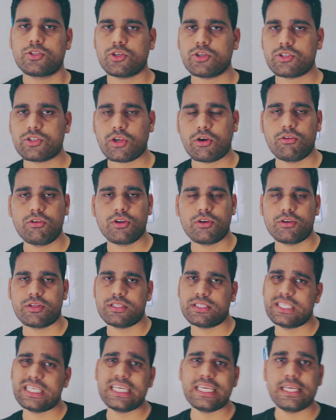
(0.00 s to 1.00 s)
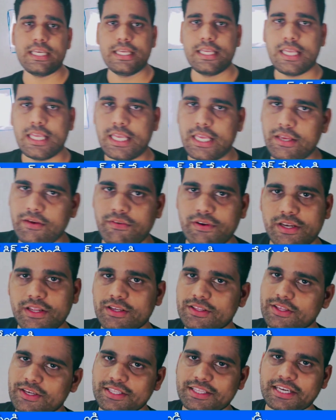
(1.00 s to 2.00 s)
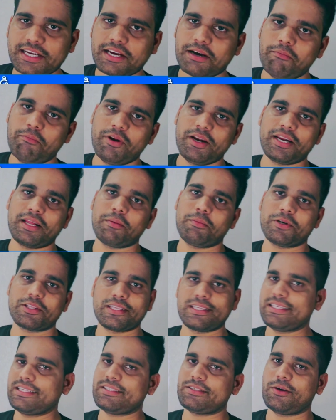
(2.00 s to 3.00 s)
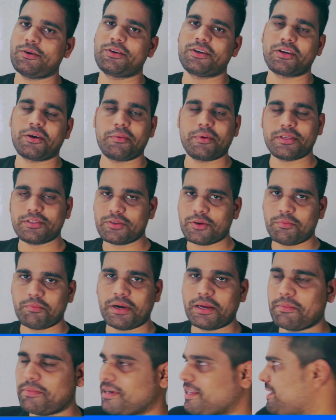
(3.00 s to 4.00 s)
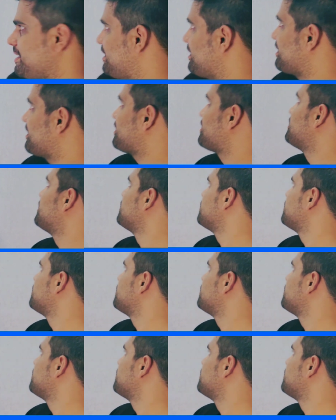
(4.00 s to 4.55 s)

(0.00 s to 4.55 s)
సో సౌండ్ గురించి ఈ వీడియోతో అయితే కంప్లీట్ అయిపోతుంది సౌండ్ టాపిక్ సో భయపడకండి